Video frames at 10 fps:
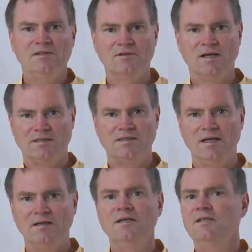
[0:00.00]
Du kannst,
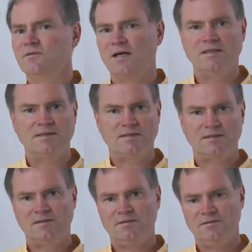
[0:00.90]
dir, du
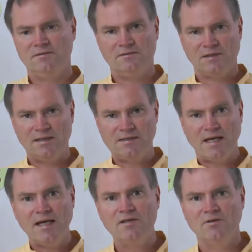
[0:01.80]
kannst äh, deine
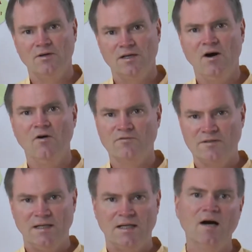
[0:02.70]
Segnungen
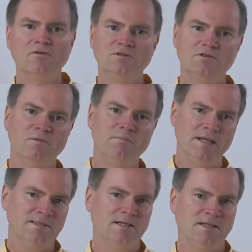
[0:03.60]
aufzählen. Count your
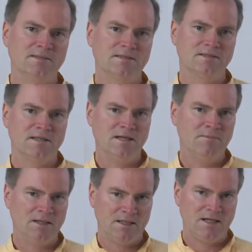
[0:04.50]
blessings ist ein
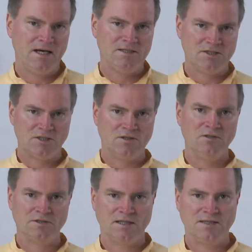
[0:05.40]
amerikanisches
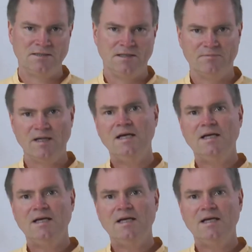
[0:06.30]
Glücksrezept.